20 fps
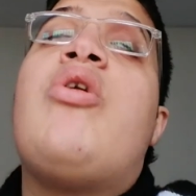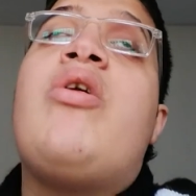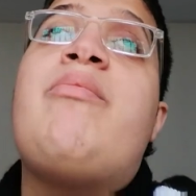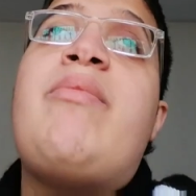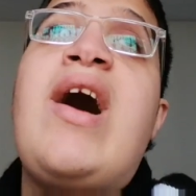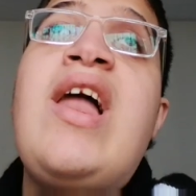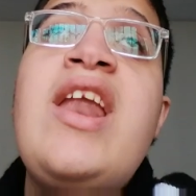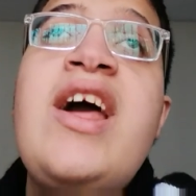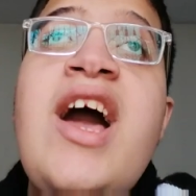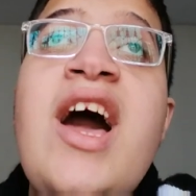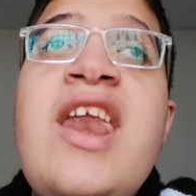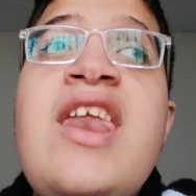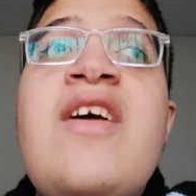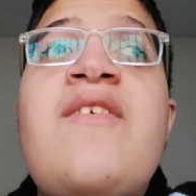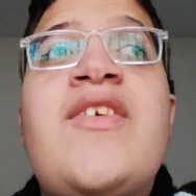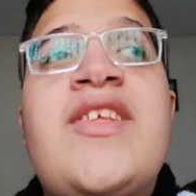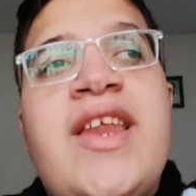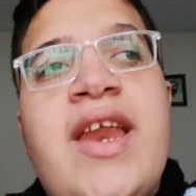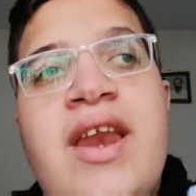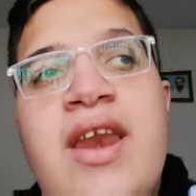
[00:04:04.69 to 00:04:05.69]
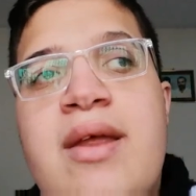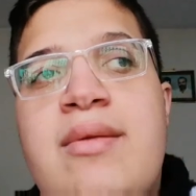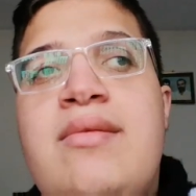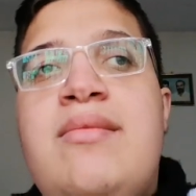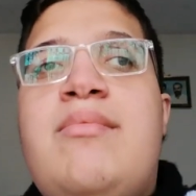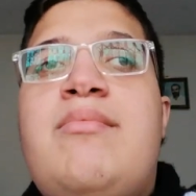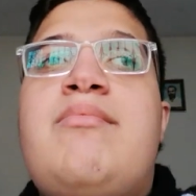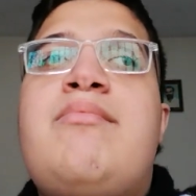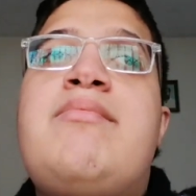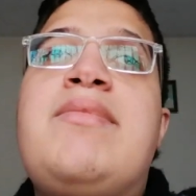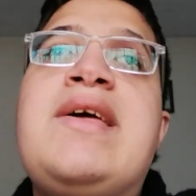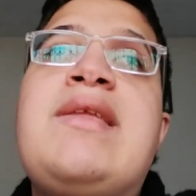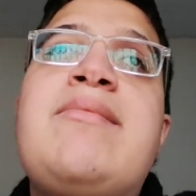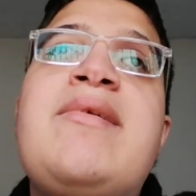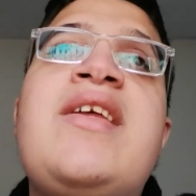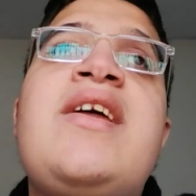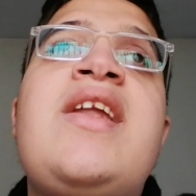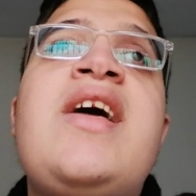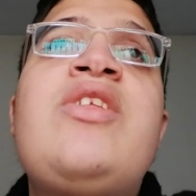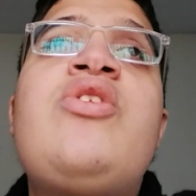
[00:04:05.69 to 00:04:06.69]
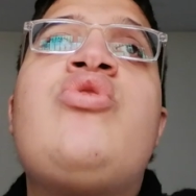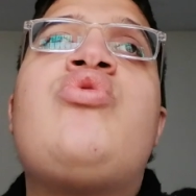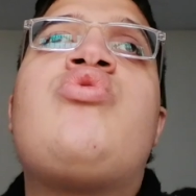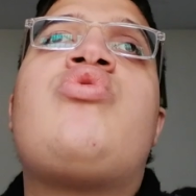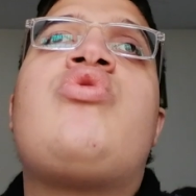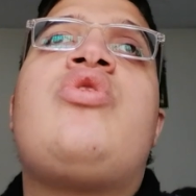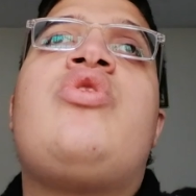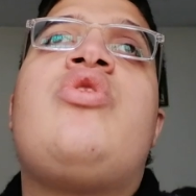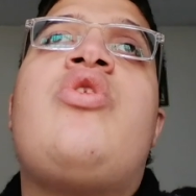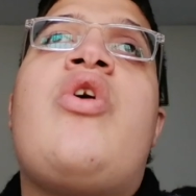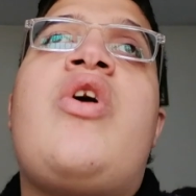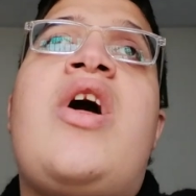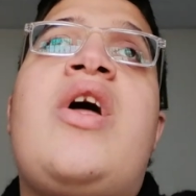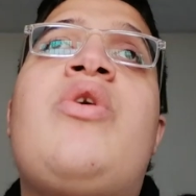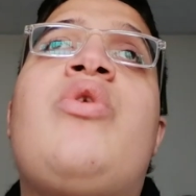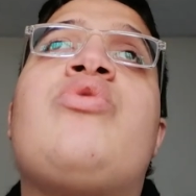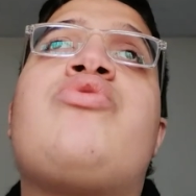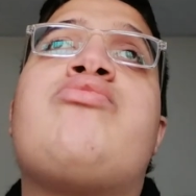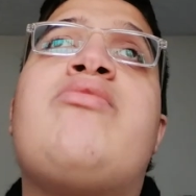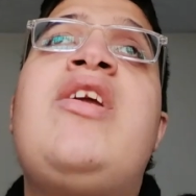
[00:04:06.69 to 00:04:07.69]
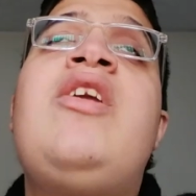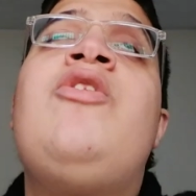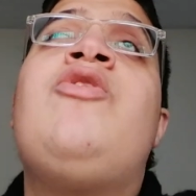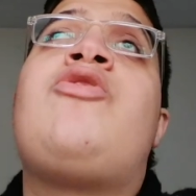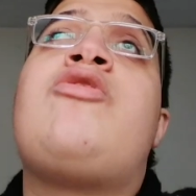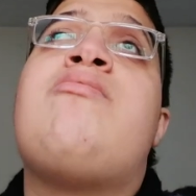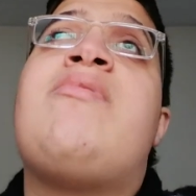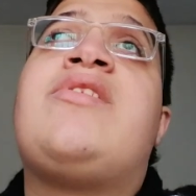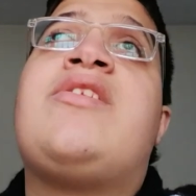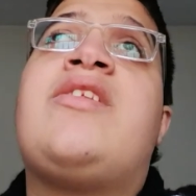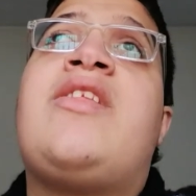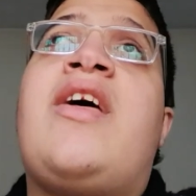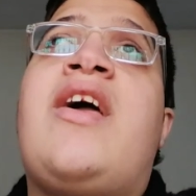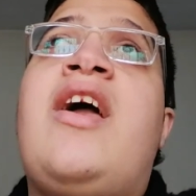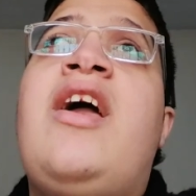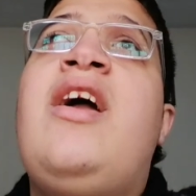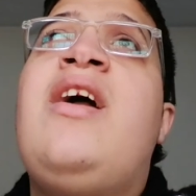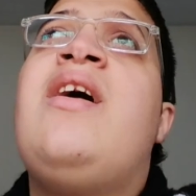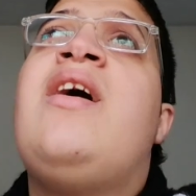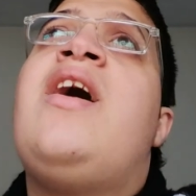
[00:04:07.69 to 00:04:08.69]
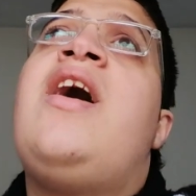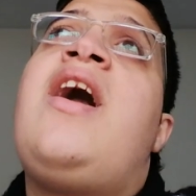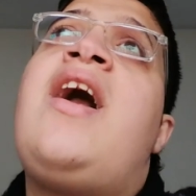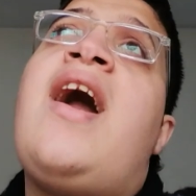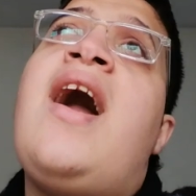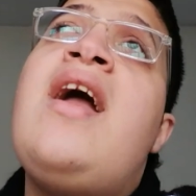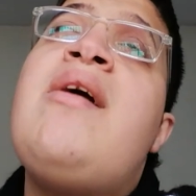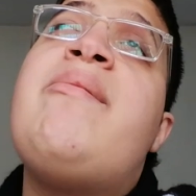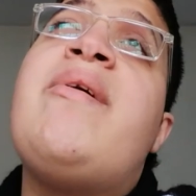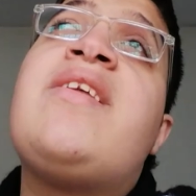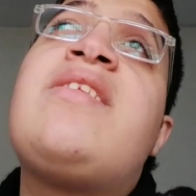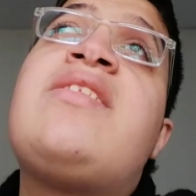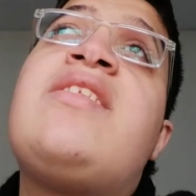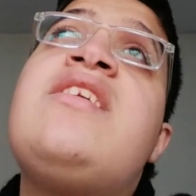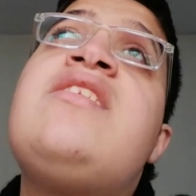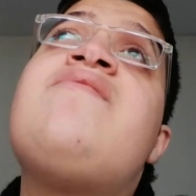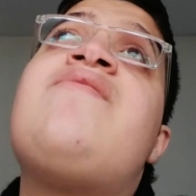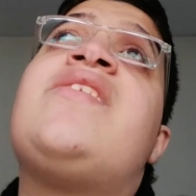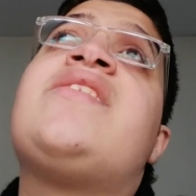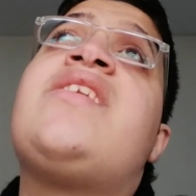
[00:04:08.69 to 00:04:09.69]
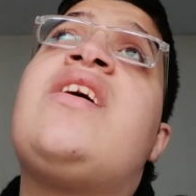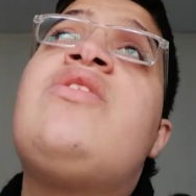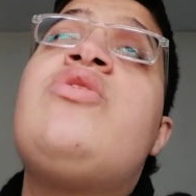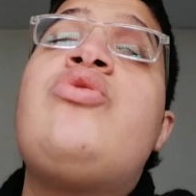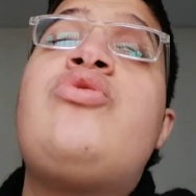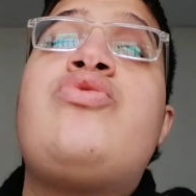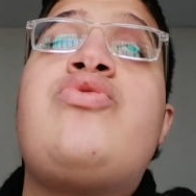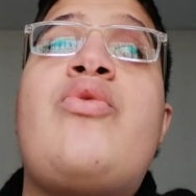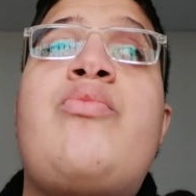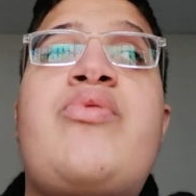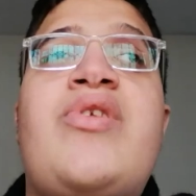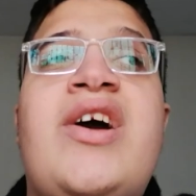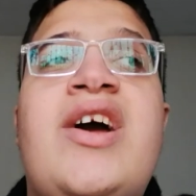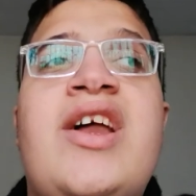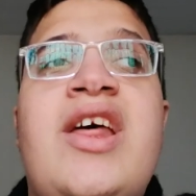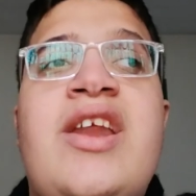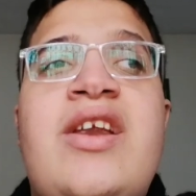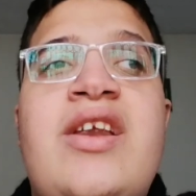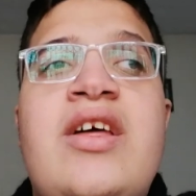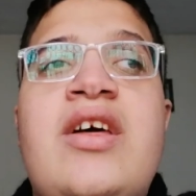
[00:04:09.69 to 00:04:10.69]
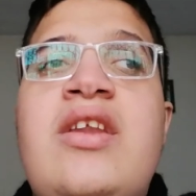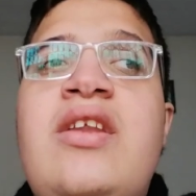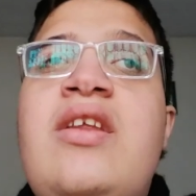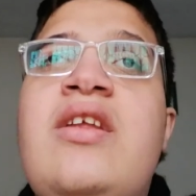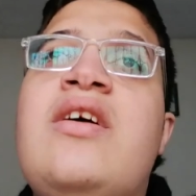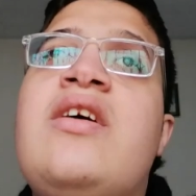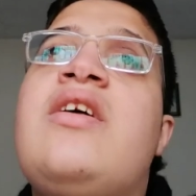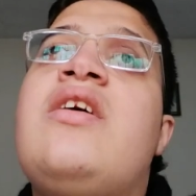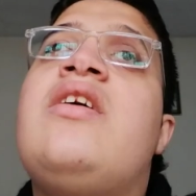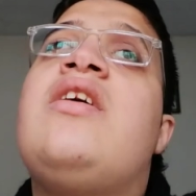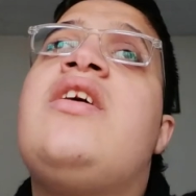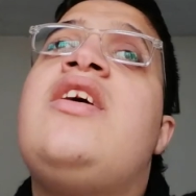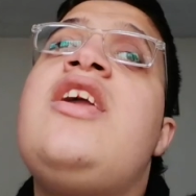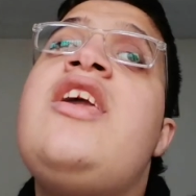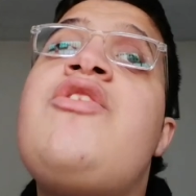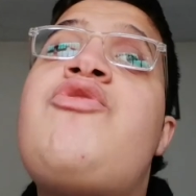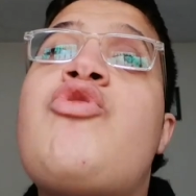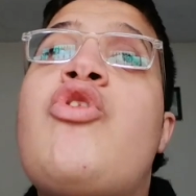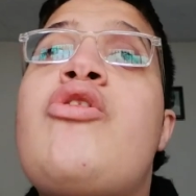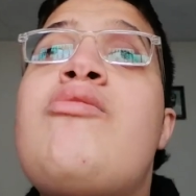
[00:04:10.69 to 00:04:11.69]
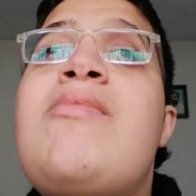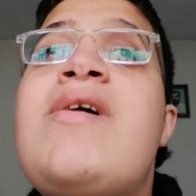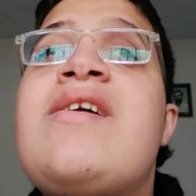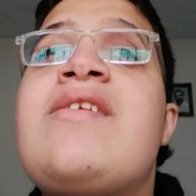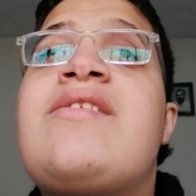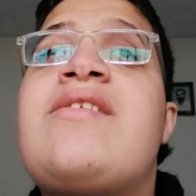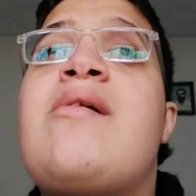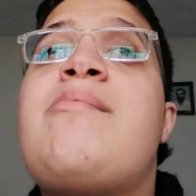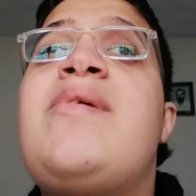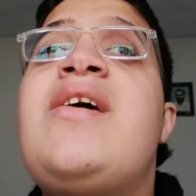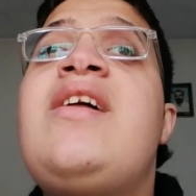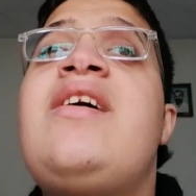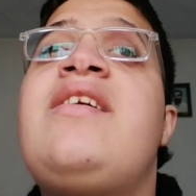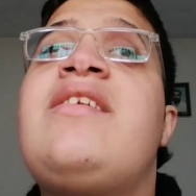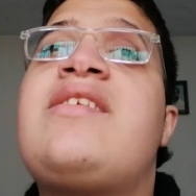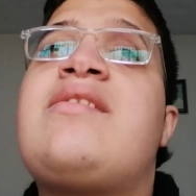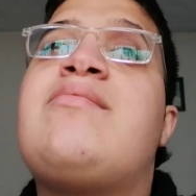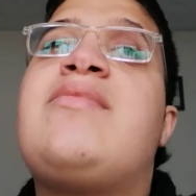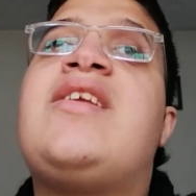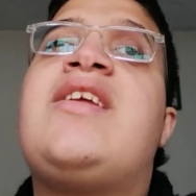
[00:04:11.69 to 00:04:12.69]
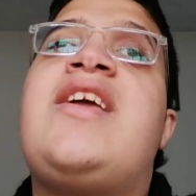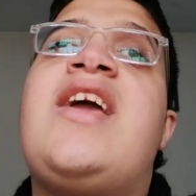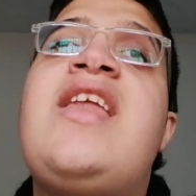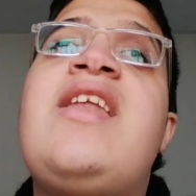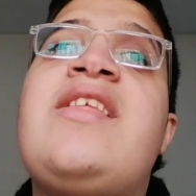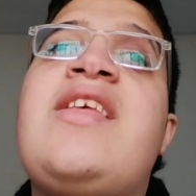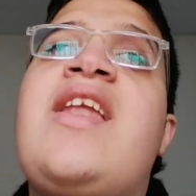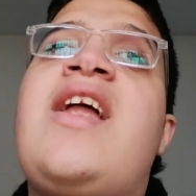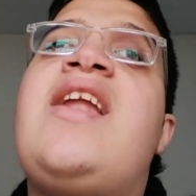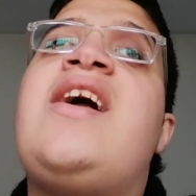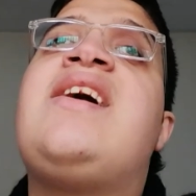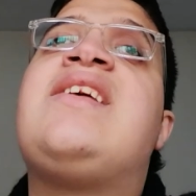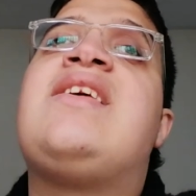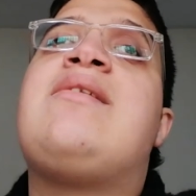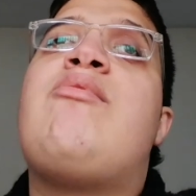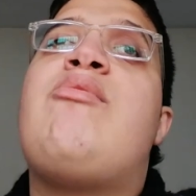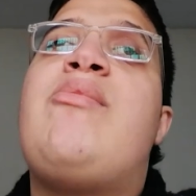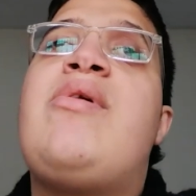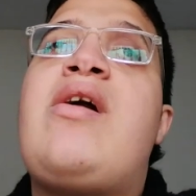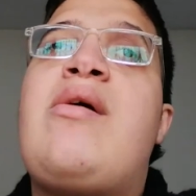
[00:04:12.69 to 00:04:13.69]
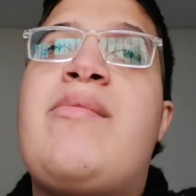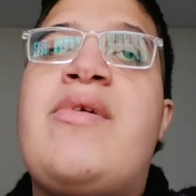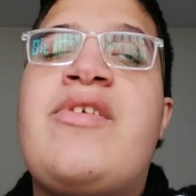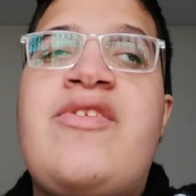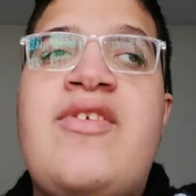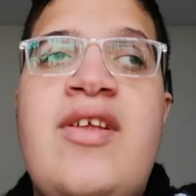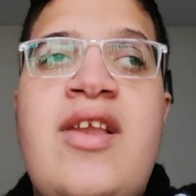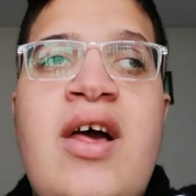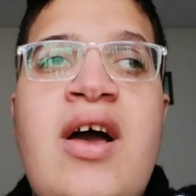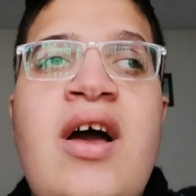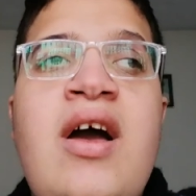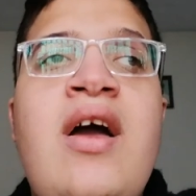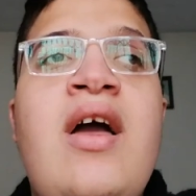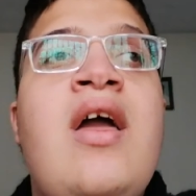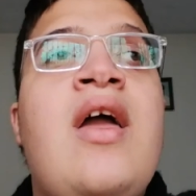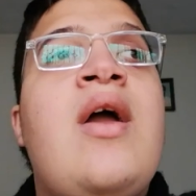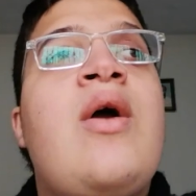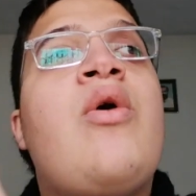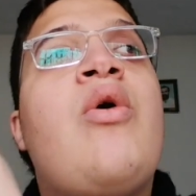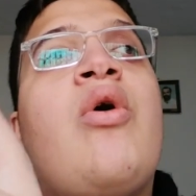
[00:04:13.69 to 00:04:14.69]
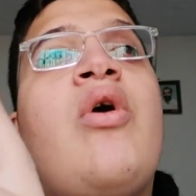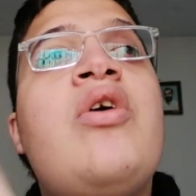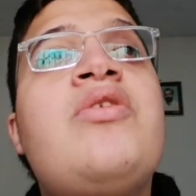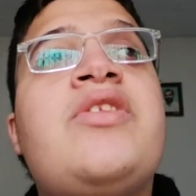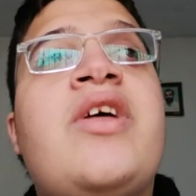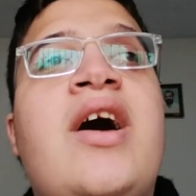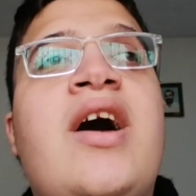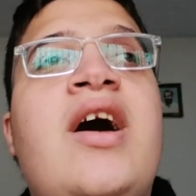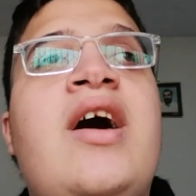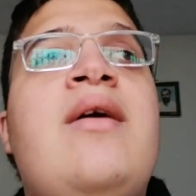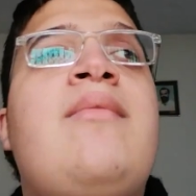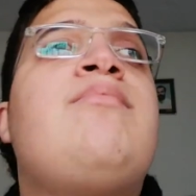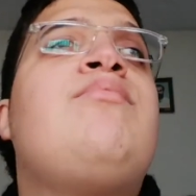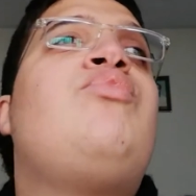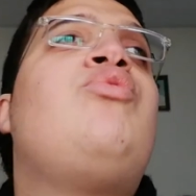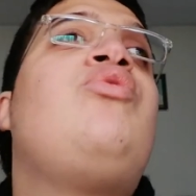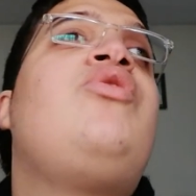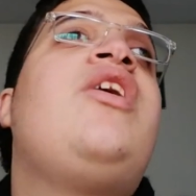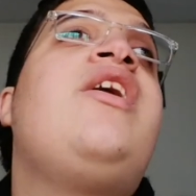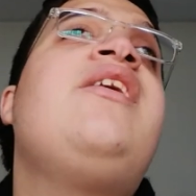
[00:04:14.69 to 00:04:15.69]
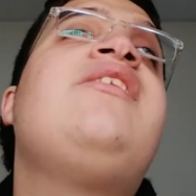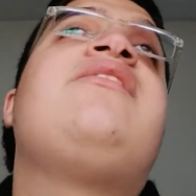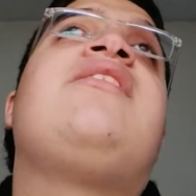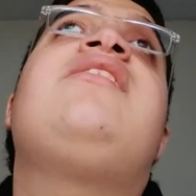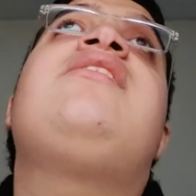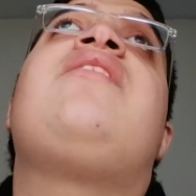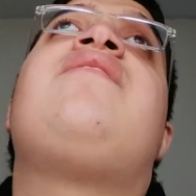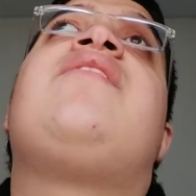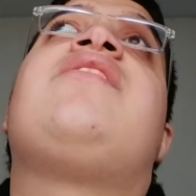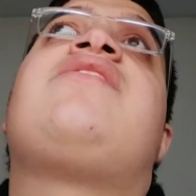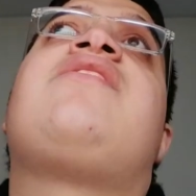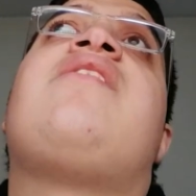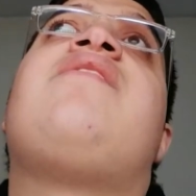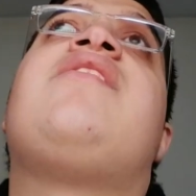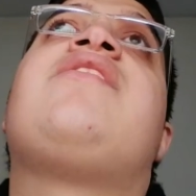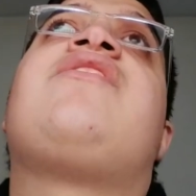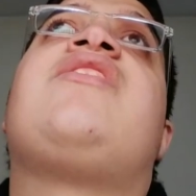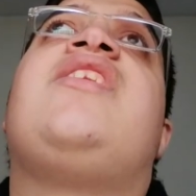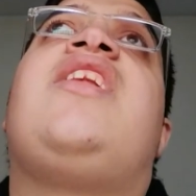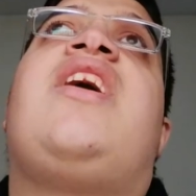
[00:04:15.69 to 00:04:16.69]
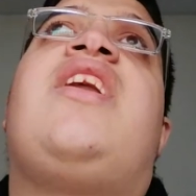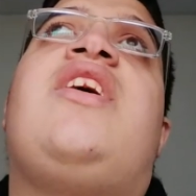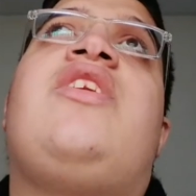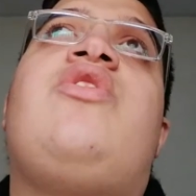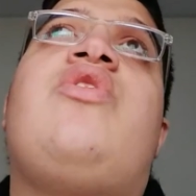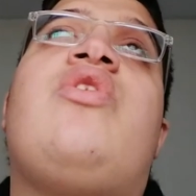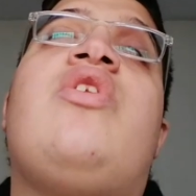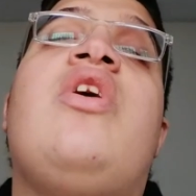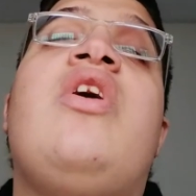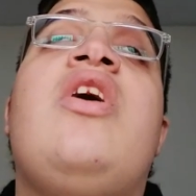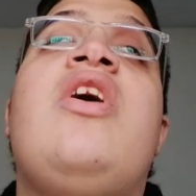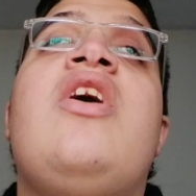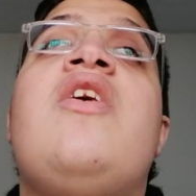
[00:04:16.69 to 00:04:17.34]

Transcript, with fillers: Balkan devletlerinin birbirine düştüğünü gören Osmanlı hükümeti de kaybettiği vatan topraklarının hiç olmazsa bir kısmını yeniden ele getirebilmek amacıyla o da Bulgaristan'a savaş, savaş ilan ediyor.